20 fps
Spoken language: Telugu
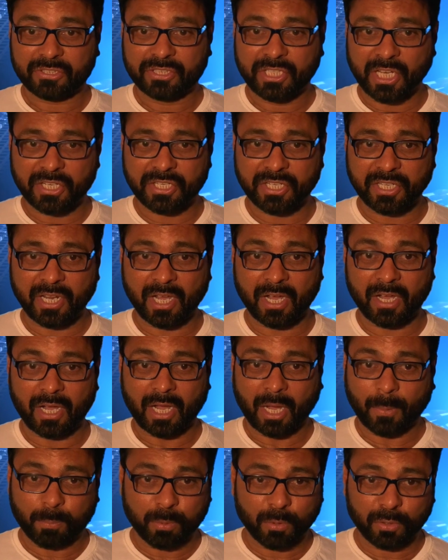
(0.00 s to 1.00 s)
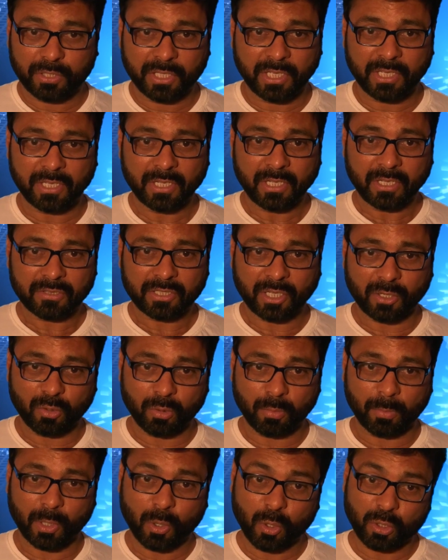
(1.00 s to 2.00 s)
చేసిన అభివృద్ధి
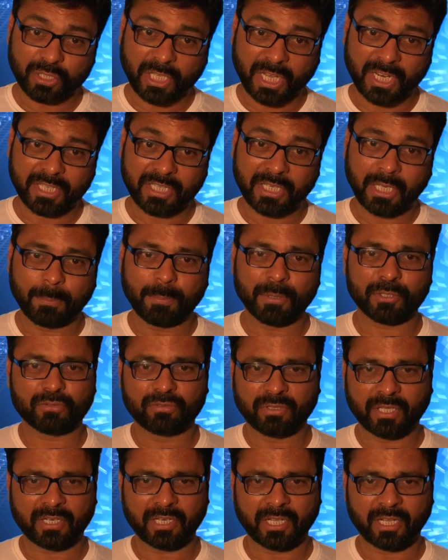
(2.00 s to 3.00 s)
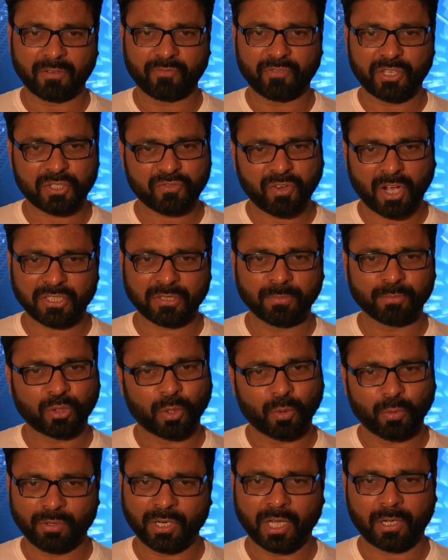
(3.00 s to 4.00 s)
తనను మరోసారి గెలిపిస్తుందన్న విశ్వాసంతో
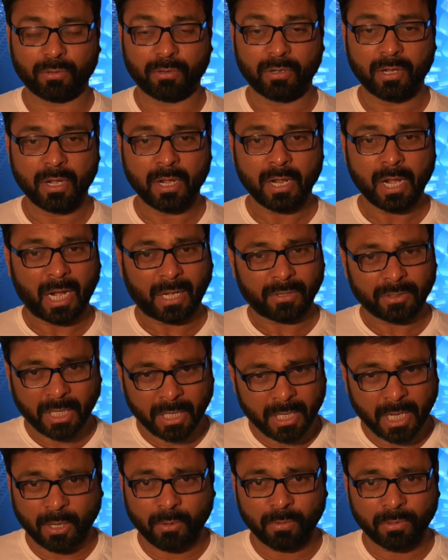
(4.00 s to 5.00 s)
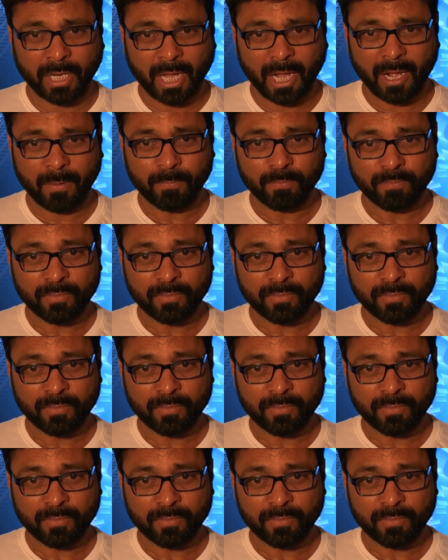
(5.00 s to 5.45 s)
ఉన్నారు అంతేకాకుండా